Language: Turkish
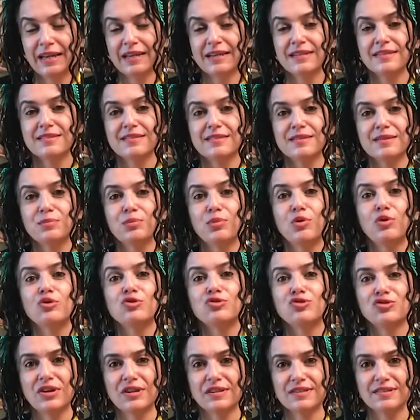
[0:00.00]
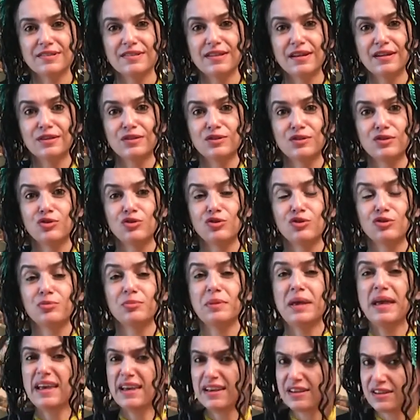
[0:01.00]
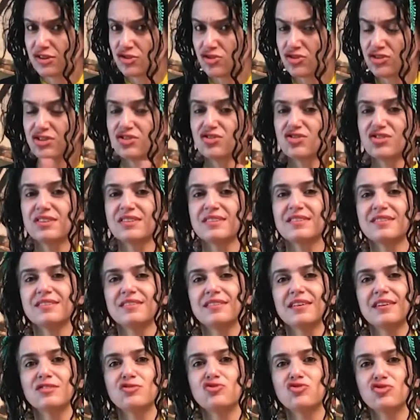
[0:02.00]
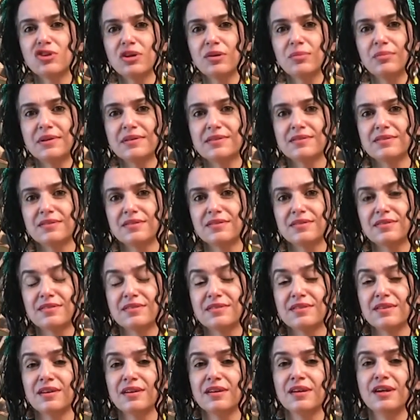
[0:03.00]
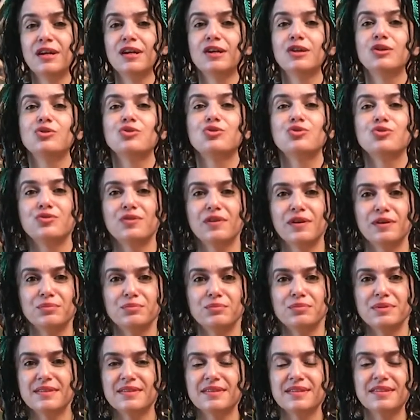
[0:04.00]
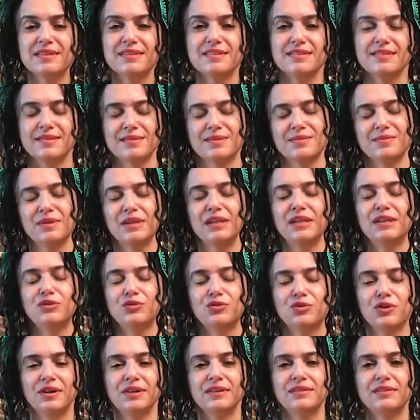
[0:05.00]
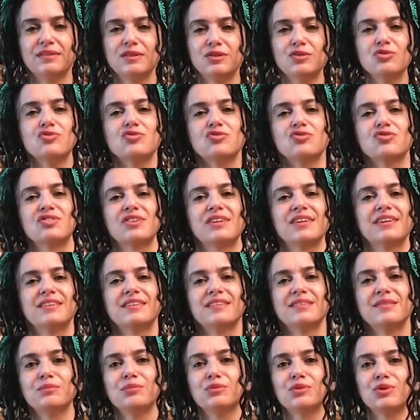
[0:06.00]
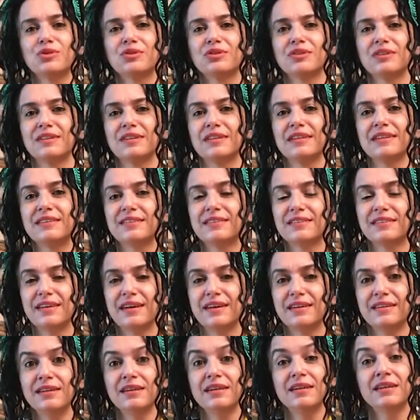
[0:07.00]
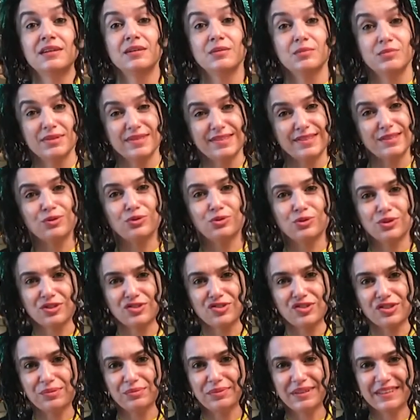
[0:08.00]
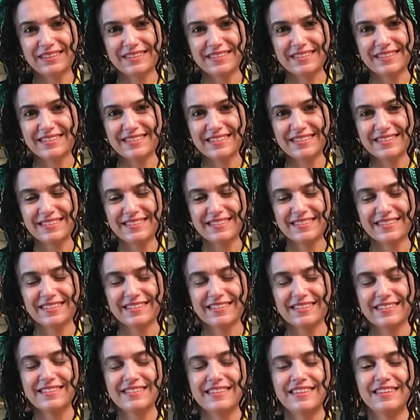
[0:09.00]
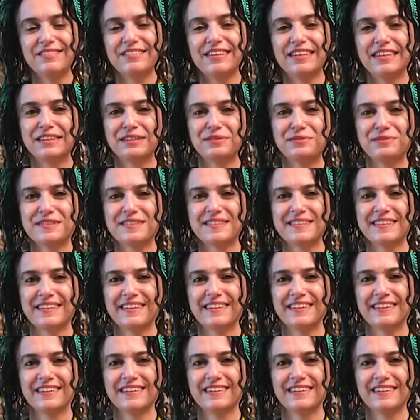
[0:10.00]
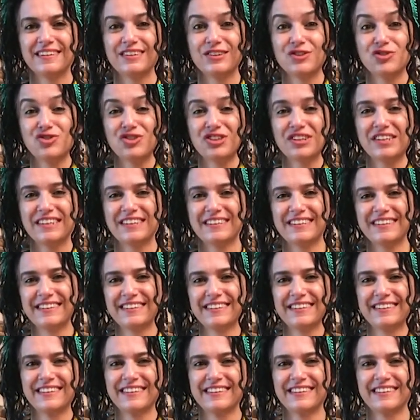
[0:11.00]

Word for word: Size bol şanslar diliyorum. Eğer işin içerisinden çıkamazsanız da lütfen bize yazın. info.yurtdışıeğitim.net'ten bize ulaşabilirsiniz. Sevgilerimizle. Hoşçakalın.